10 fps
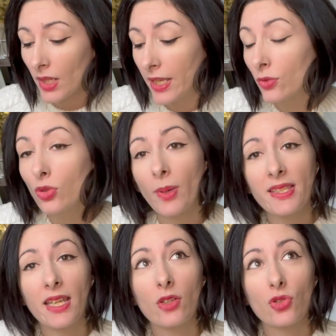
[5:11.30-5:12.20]
Et donc bah,
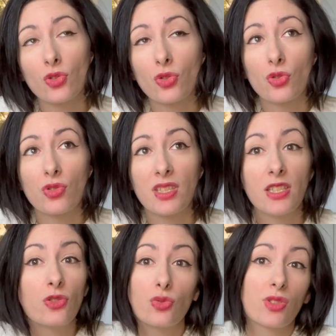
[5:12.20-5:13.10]
c'est quelque chose que
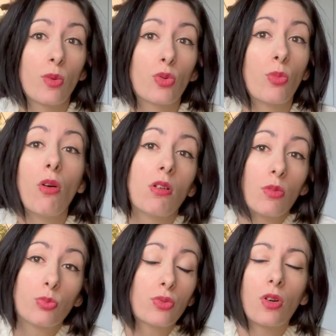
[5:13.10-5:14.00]
j'utilise tout simplement euh,
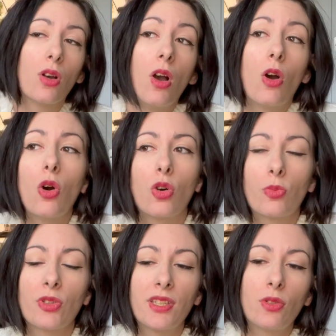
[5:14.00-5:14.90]
pour
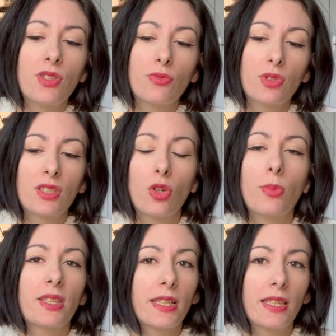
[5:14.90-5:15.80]
augmenter le niveau
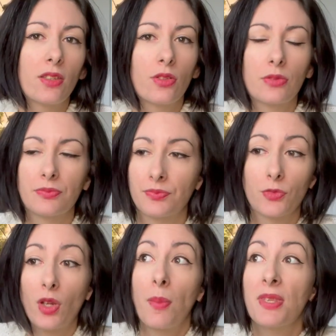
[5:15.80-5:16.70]
d'hygrométrie euh,
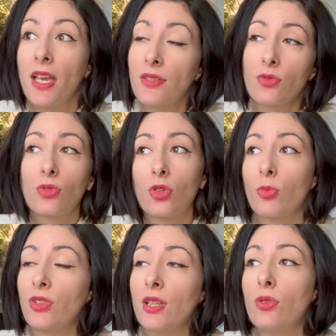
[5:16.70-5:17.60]
de la pièce, donc
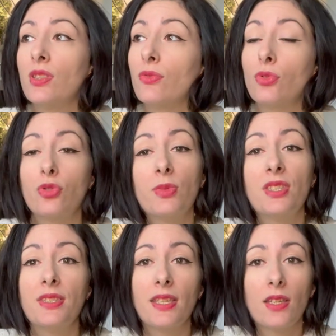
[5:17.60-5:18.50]
augmenter le niveau
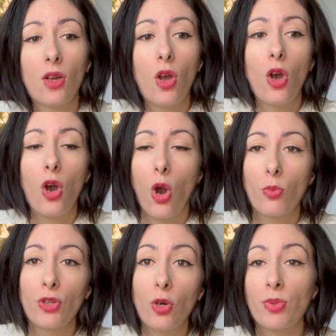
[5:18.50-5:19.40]
d'humidité
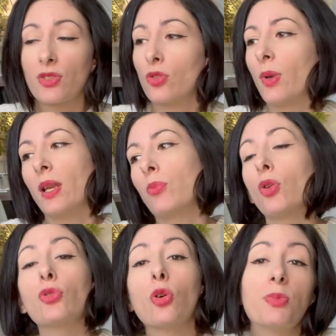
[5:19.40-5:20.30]
ambiant, parce que bah, les
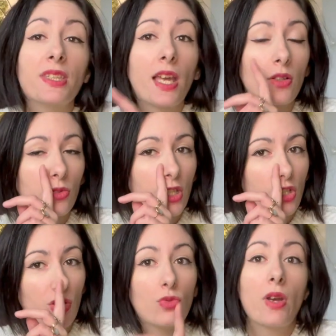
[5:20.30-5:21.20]
plantes tropicales qu'on a
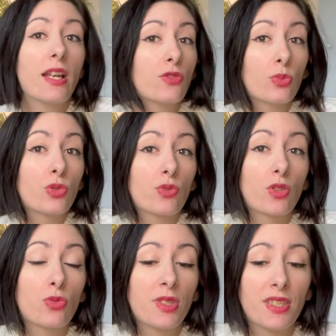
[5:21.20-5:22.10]
chez nous, elles ont besoin
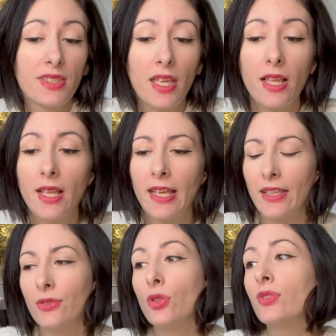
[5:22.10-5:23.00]
d'humidité,
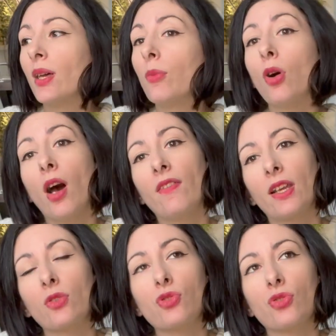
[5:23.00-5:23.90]
notamment
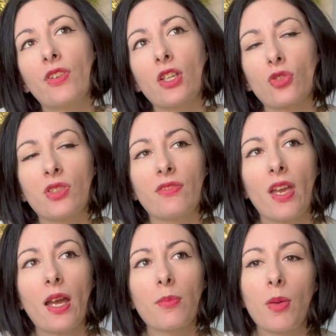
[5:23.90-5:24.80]
avec le chauffage en
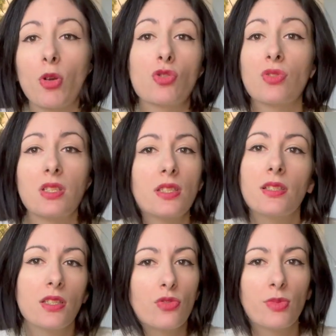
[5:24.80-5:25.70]
hiver, mais moi
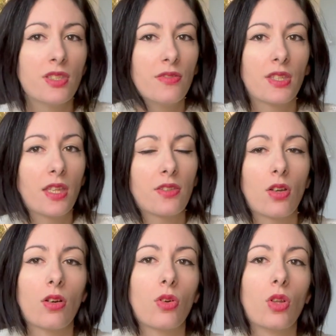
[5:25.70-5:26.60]
j'utilise les humidificateurs